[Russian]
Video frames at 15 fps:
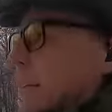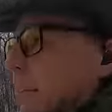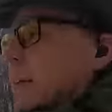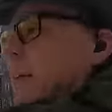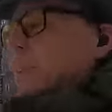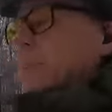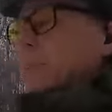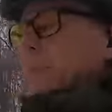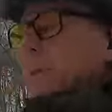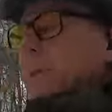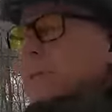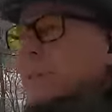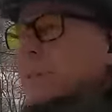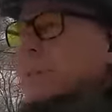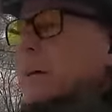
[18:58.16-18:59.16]
такая
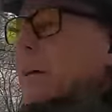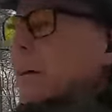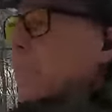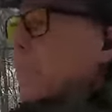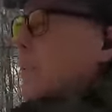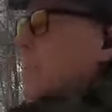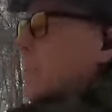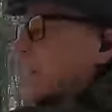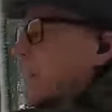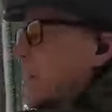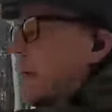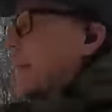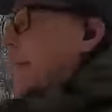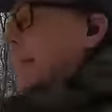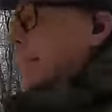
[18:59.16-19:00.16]
интермедия, да, Выборг,
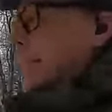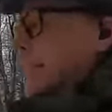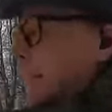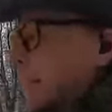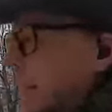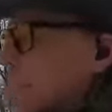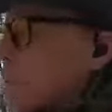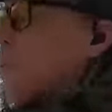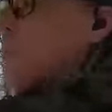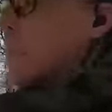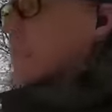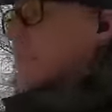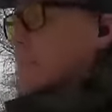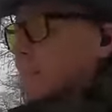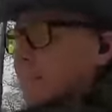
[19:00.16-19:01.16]
это, ну вот,
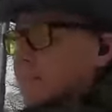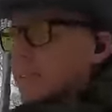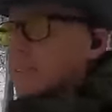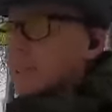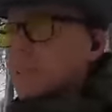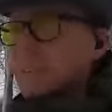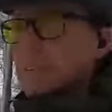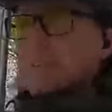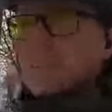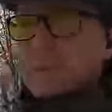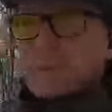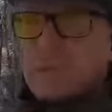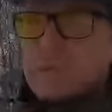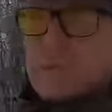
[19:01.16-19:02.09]
если сейчас, особенно